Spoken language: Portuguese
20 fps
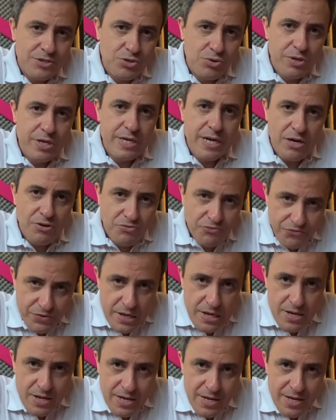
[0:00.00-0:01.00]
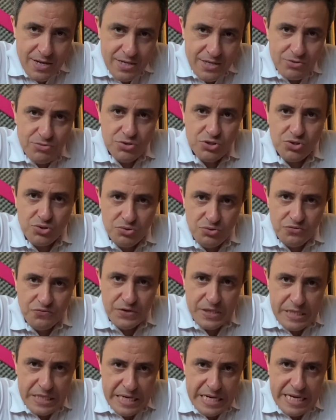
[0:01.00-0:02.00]
Sou Ricardo Veiga, aqui do estúdio
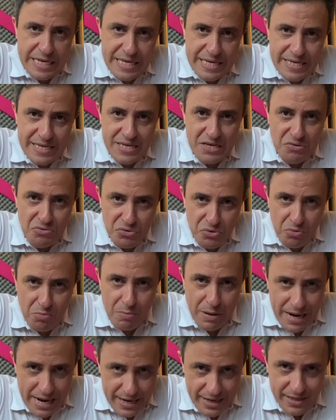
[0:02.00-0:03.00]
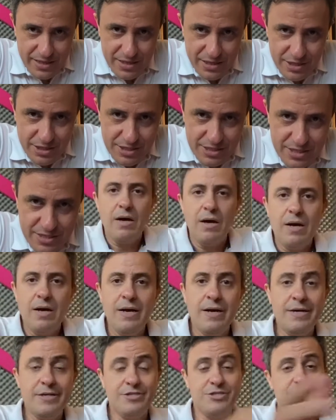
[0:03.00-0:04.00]
Vitrine Euromarket.
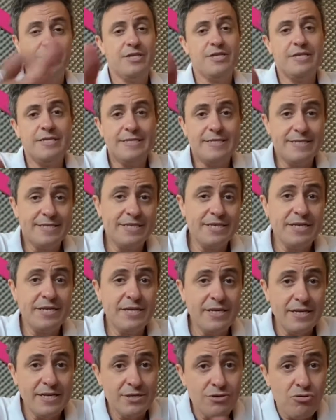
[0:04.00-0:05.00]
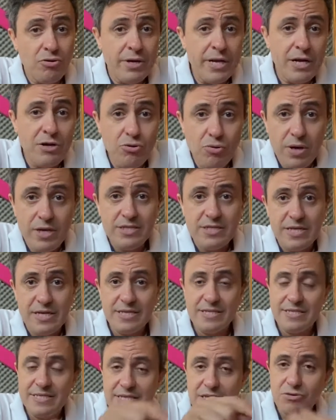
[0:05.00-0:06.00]
Antes de, de qualquer coisa,
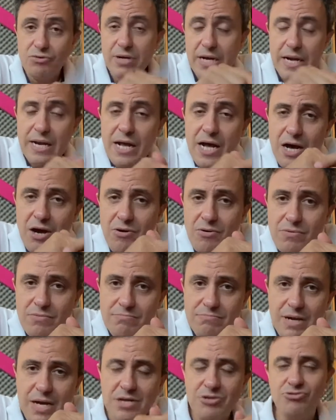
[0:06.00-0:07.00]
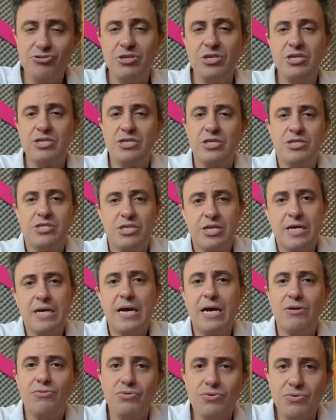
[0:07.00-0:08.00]
assine o canal, ajude a gente a
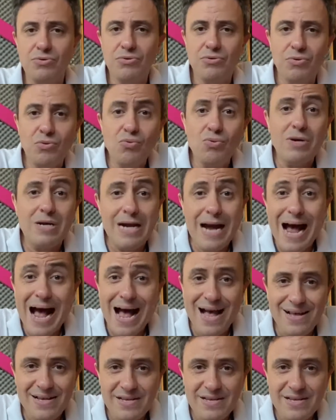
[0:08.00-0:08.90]
chegar no 1K.